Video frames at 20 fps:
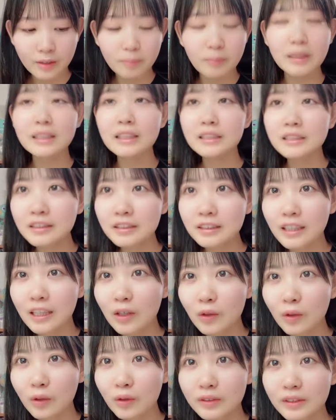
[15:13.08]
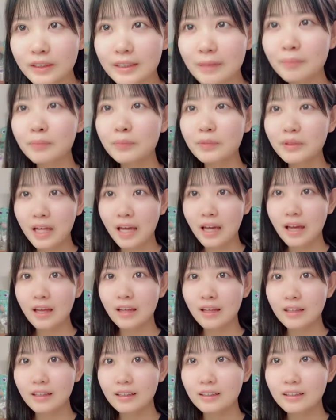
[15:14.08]
またすぐ会おうゼップで
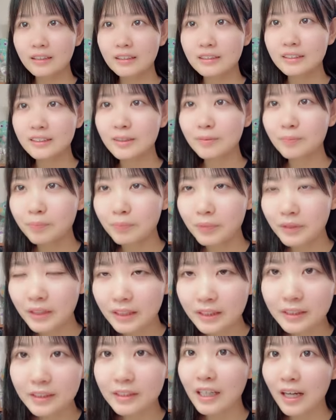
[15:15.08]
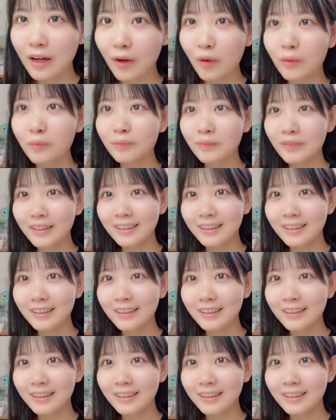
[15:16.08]
ゼップですぐ会おう